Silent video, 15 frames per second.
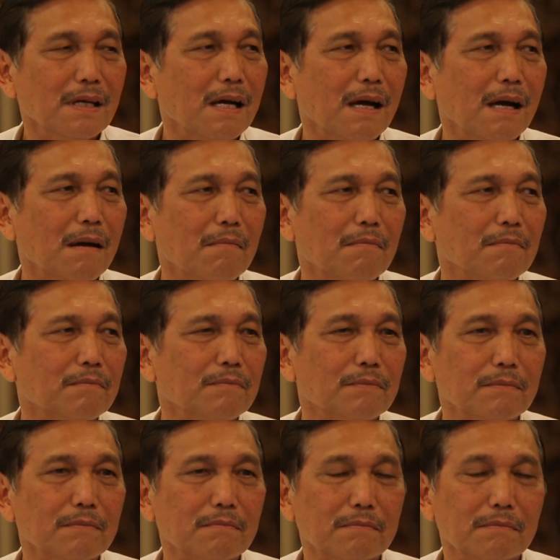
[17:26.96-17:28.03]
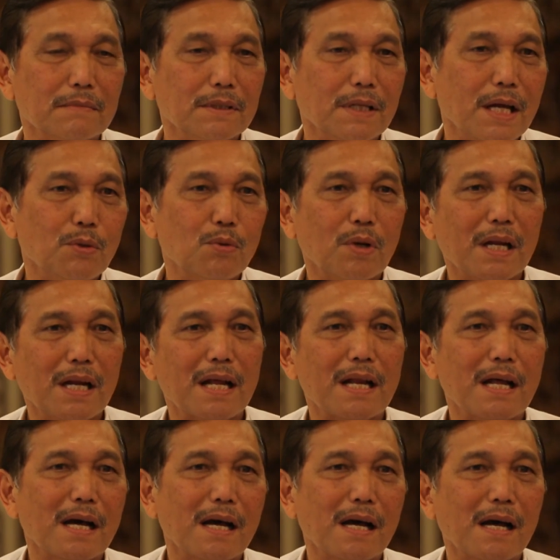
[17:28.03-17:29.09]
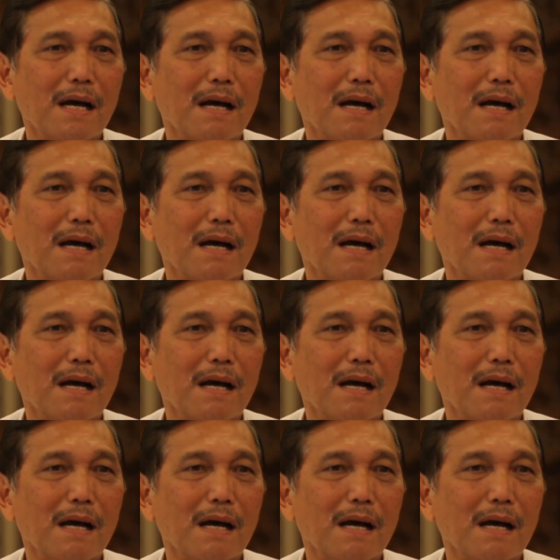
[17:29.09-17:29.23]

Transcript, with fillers: Ya, ya itu kan ada